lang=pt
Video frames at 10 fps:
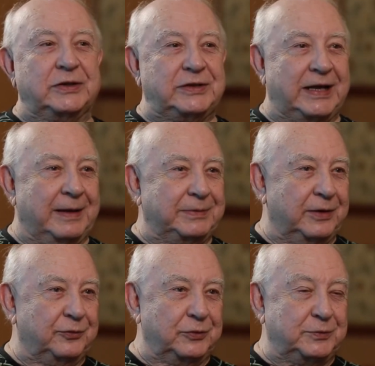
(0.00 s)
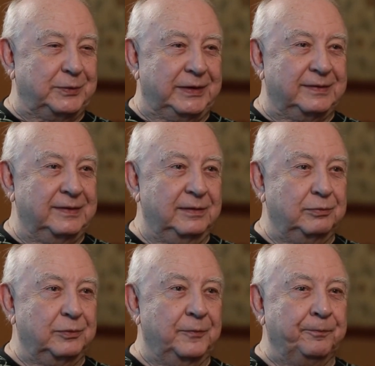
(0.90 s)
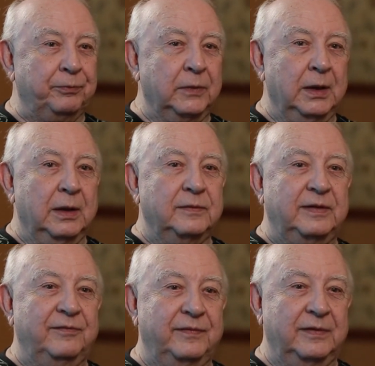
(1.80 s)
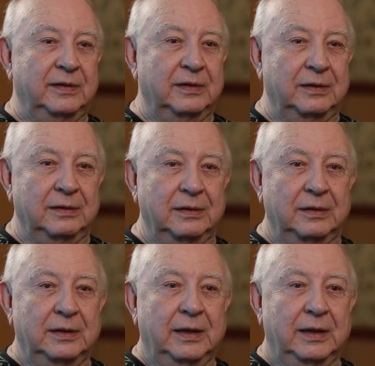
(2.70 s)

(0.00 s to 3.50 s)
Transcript: Das decapitações, por exemplo, você vê,